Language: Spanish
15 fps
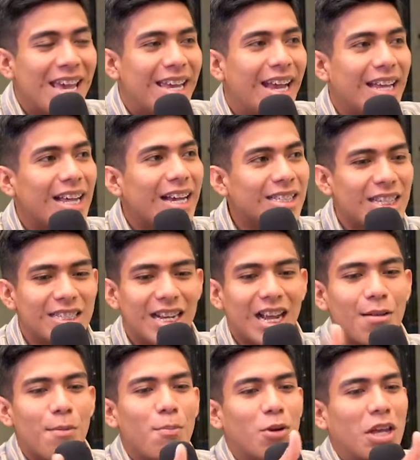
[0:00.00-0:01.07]
Y cada que se
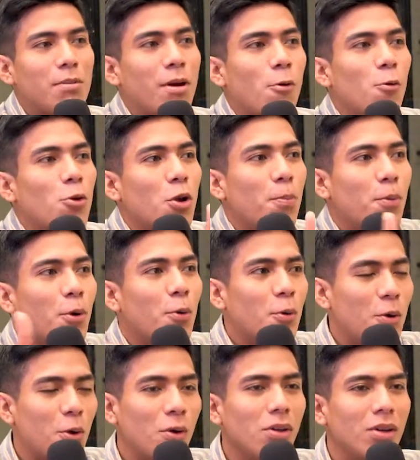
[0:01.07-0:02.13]
acercaba, porque iba uno por
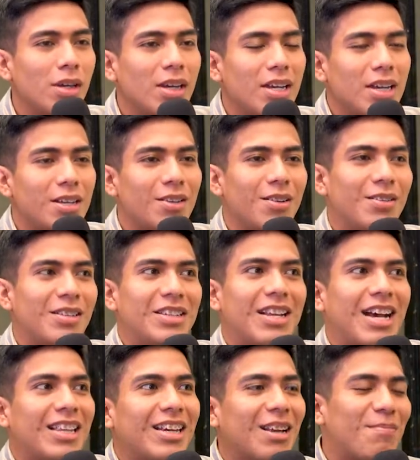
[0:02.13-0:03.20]
uno,
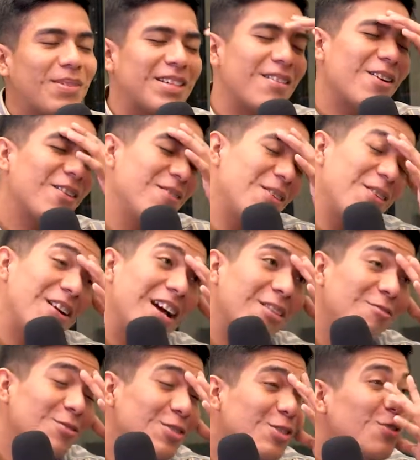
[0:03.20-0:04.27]
cada que pasaba conmigo era
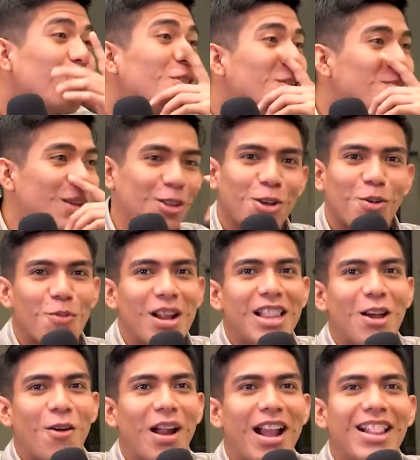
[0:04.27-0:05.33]
un sufrimiento como
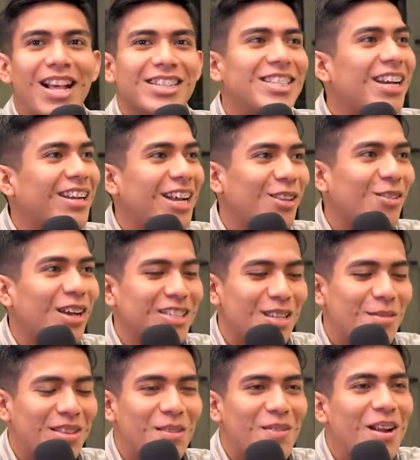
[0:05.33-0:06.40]
el de, hace rato que
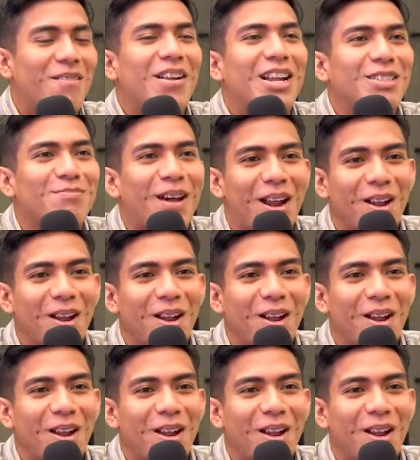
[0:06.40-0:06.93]
hasta me temblaban las